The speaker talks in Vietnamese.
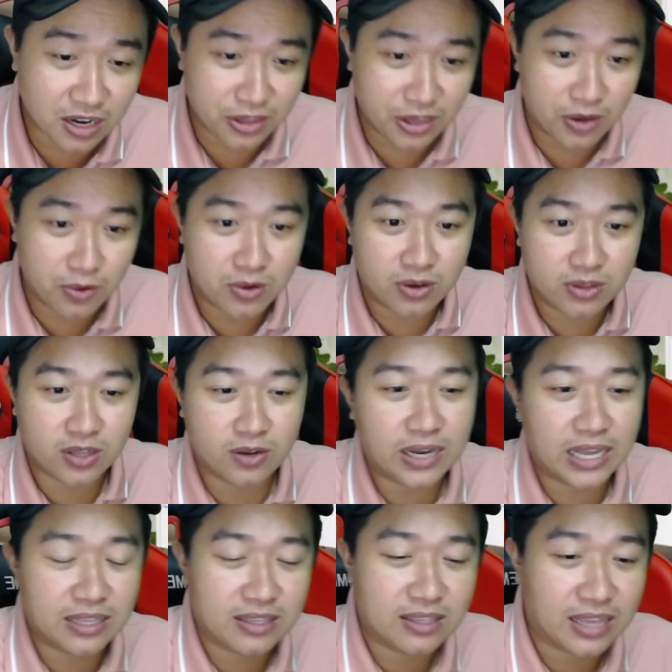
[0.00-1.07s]
là nhiều người tưởng
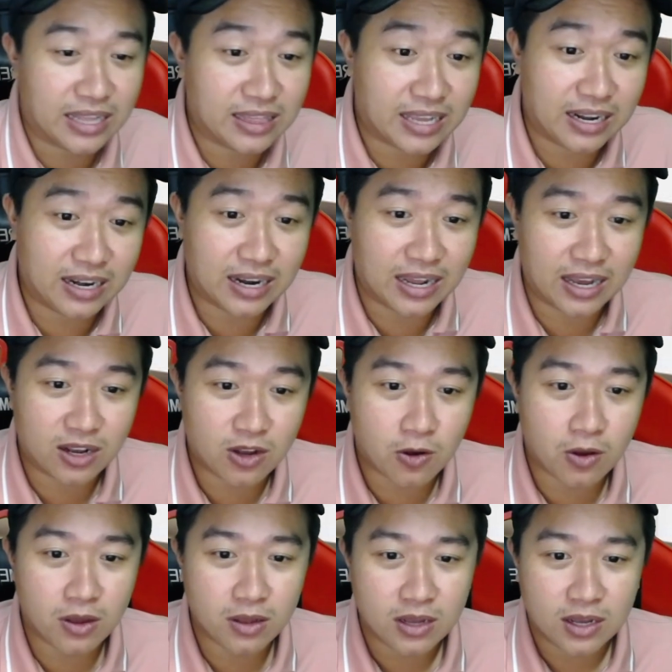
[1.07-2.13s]
anh anh này là
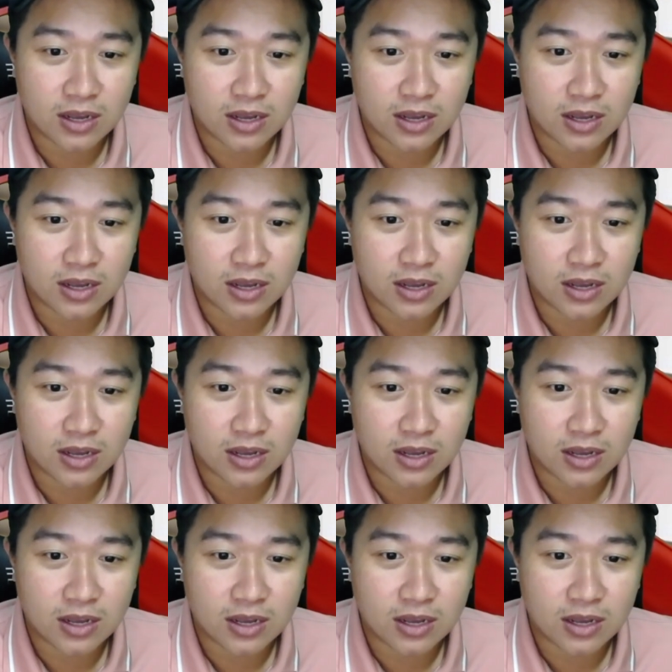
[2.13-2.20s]
có